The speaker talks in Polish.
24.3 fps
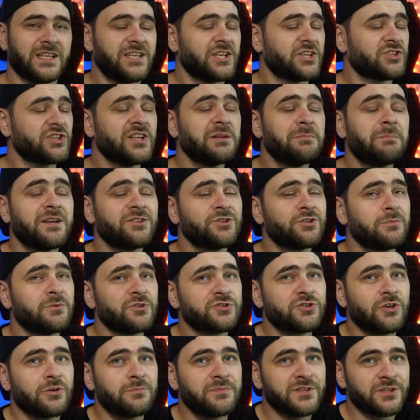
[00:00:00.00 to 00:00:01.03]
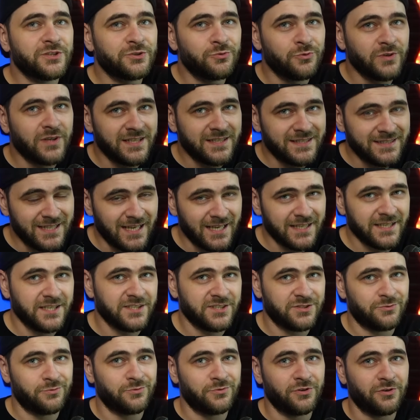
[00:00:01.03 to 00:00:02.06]
Jeżeli będą osoby, które takie
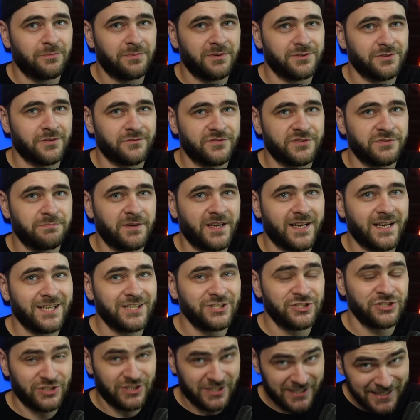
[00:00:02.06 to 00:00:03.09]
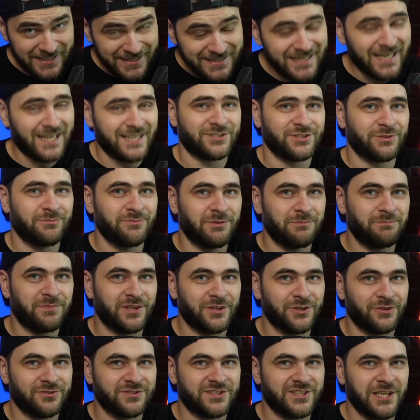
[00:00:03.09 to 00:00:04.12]
studio będą wspierać i dadzą im
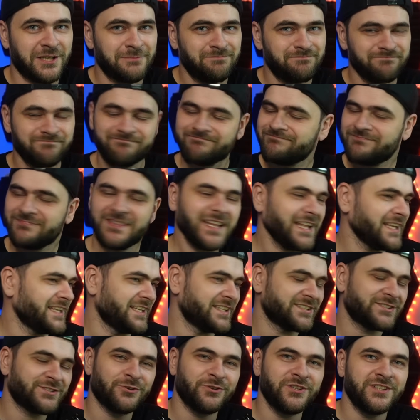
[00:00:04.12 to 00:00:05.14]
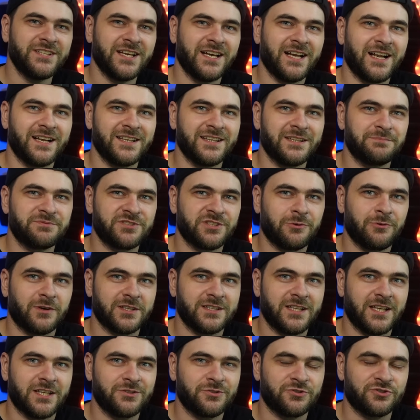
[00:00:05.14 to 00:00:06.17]
pieniądze, jest to idealny przykład
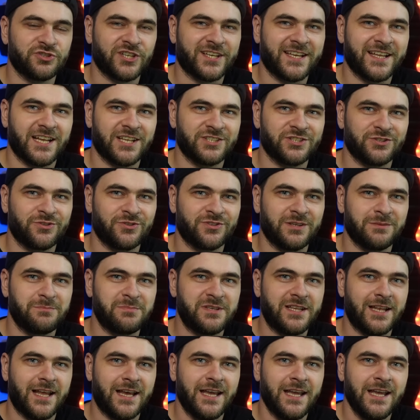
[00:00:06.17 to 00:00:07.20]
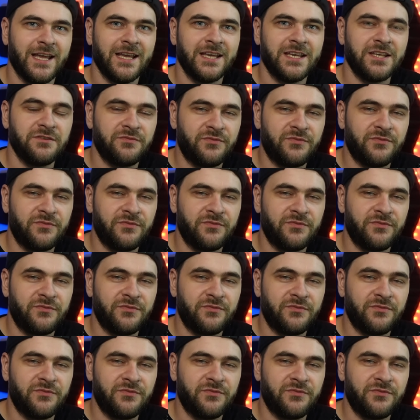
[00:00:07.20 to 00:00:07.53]
na to, że gracze to debile. I